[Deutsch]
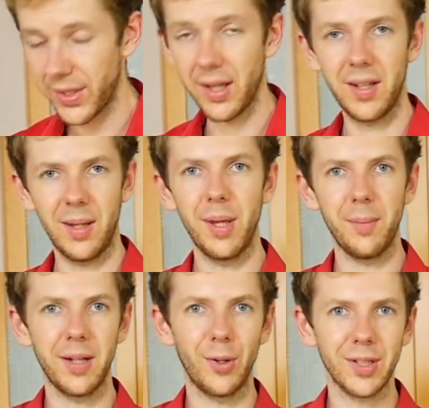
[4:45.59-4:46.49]
denn je mehr
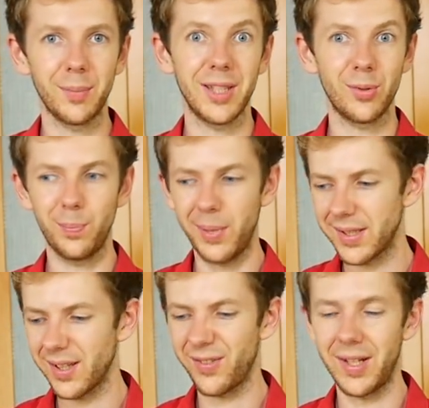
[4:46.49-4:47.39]
man ausgibt, desto
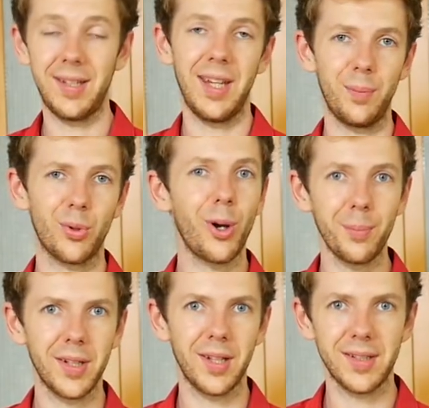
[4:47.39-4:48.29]
bessere Qualität
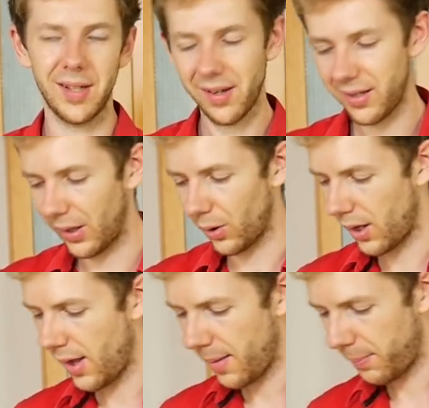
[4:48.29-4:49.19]
bekommt man tatsächlich auch
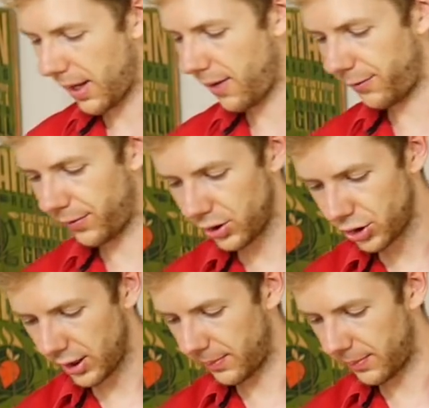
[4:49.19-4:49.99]
bei Fisch.